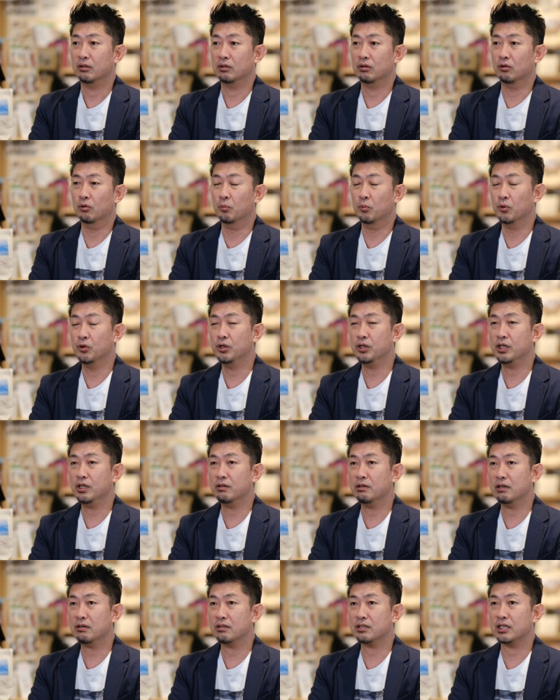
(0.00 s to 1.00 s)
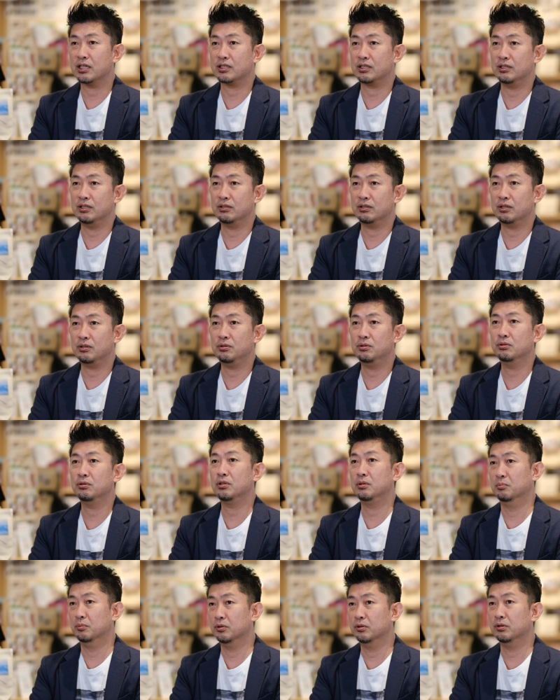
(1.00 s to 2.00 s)
思い入れのある写真っていうよ
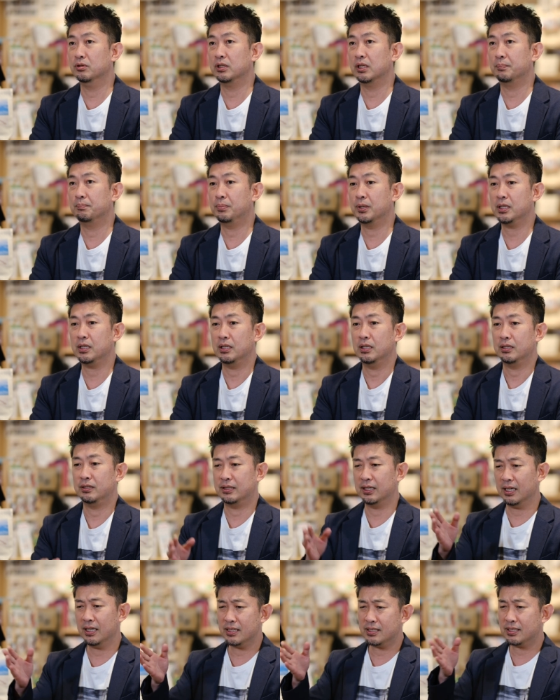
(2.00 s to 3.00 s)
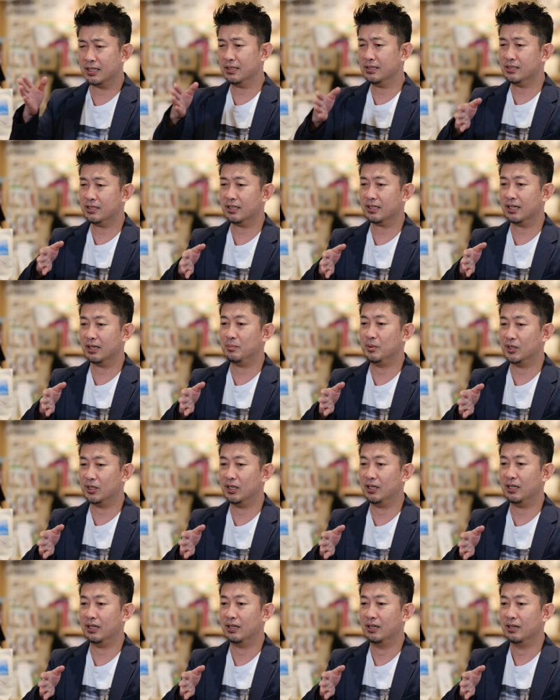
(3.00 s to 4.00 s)
りもやっぱり第三者が見
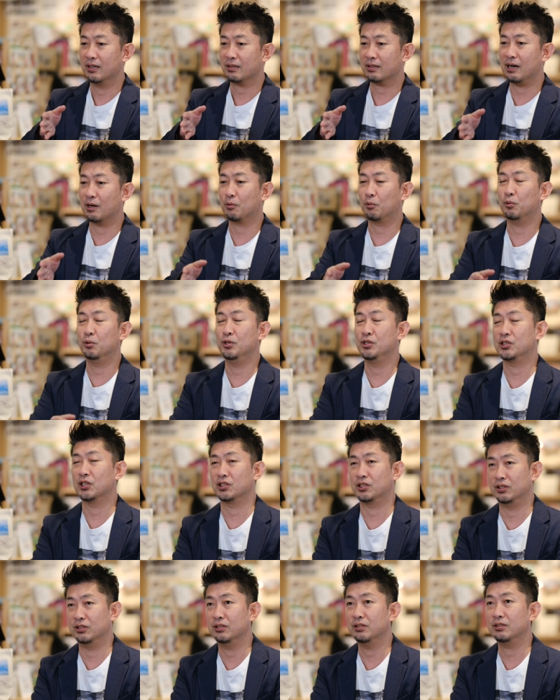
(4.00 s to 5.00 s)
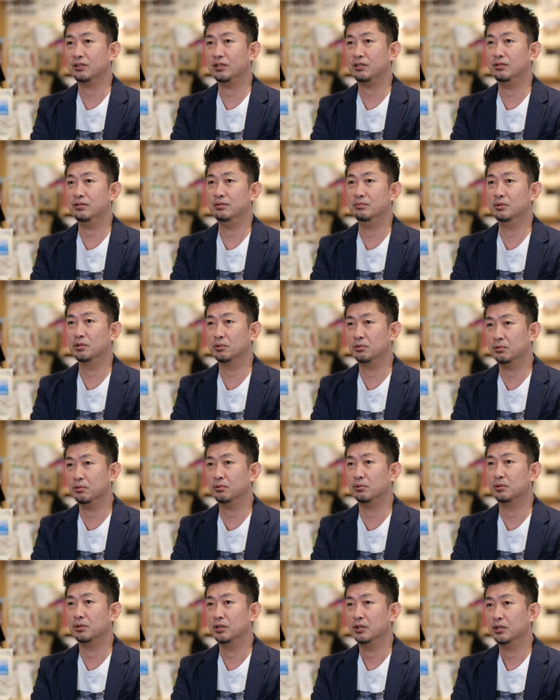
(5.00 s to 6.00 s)
てかっこいい写真っていうもの
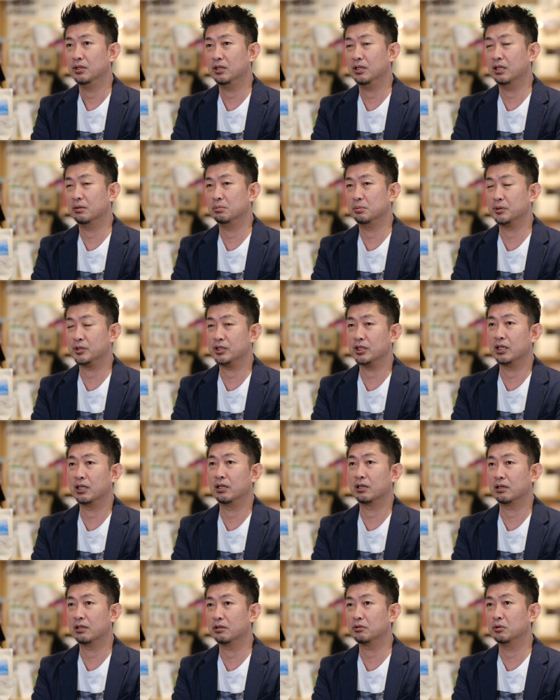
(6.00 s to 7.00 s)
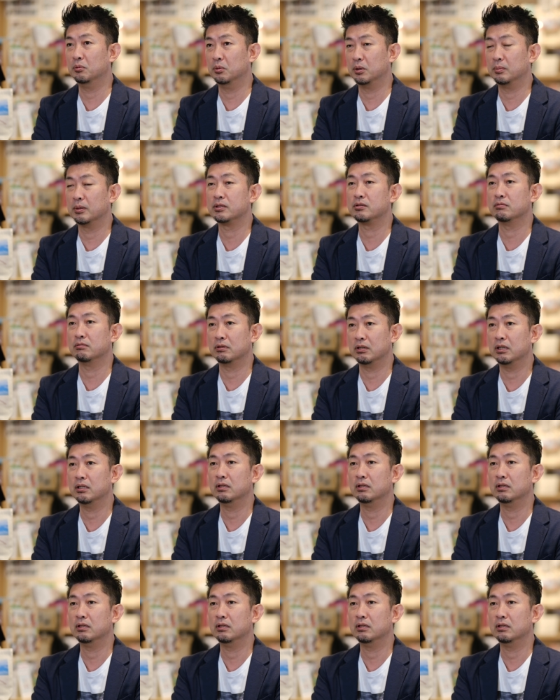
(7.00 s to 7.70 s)
を選ぶべきじゃないかなと思いますよね